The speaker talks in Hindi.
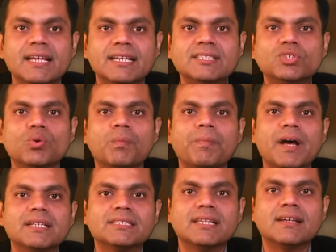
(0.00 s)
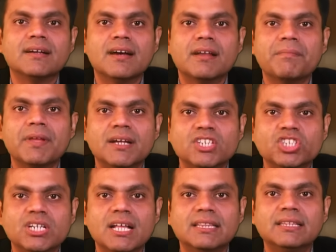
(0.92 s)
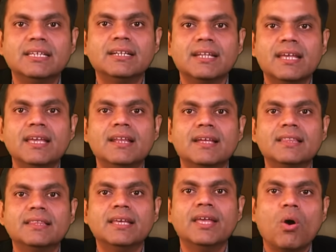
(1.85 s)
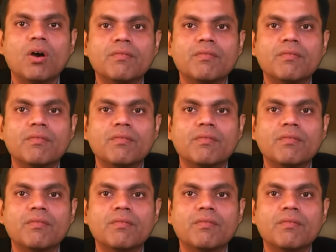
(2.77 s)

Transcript: इस उपाय से घर में अशांति नहीं रहती